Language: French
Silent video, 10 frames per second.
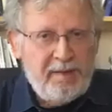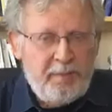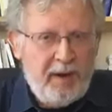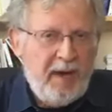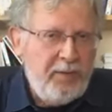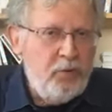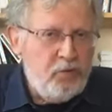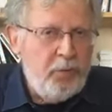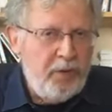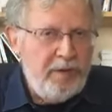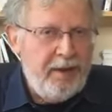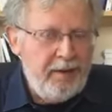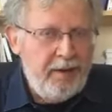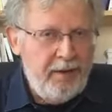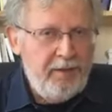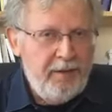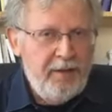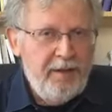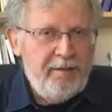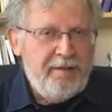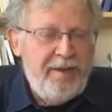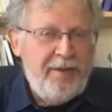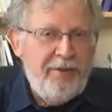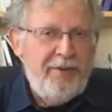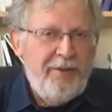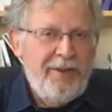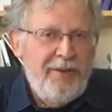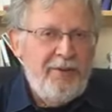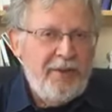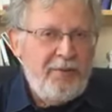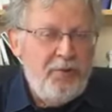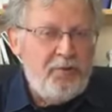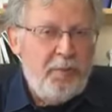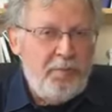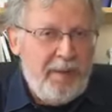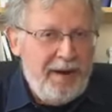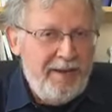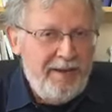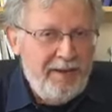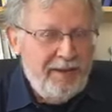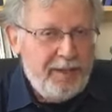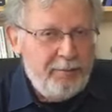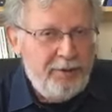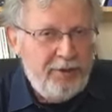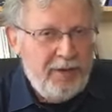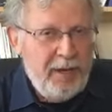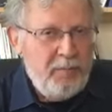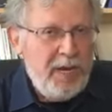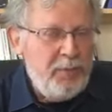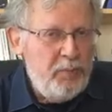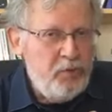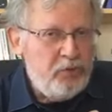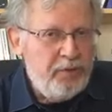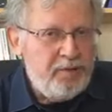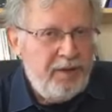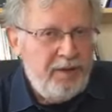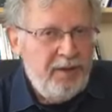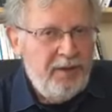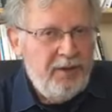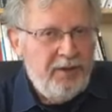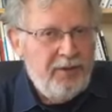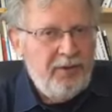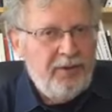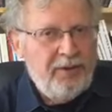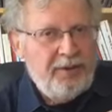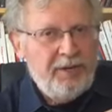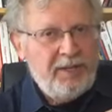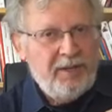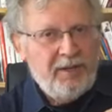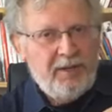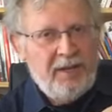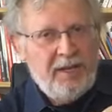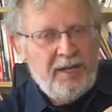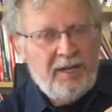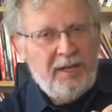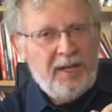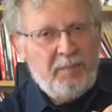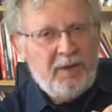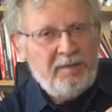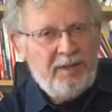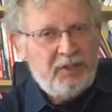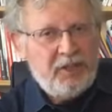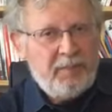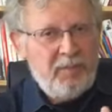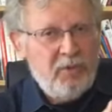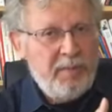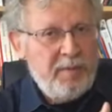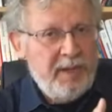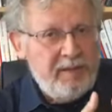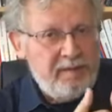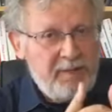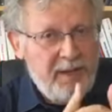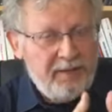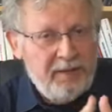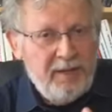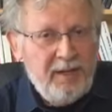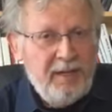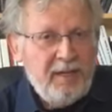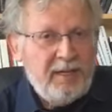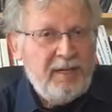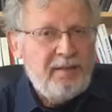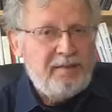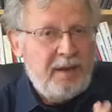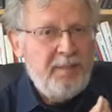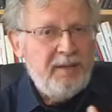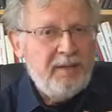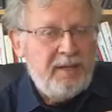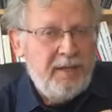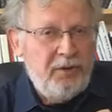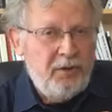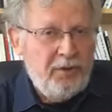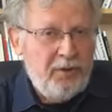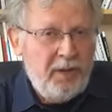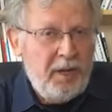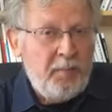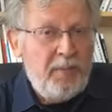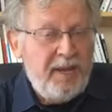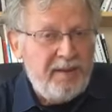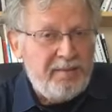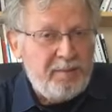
n'est pas la révolution prolétarienne, hein, c'est une révolution de palais, d'abord, mais un peu plus que ça euh, avec un, personnage qui s'appelle Mohamed Ben Sliman, qui est Salman, qui est le MBS,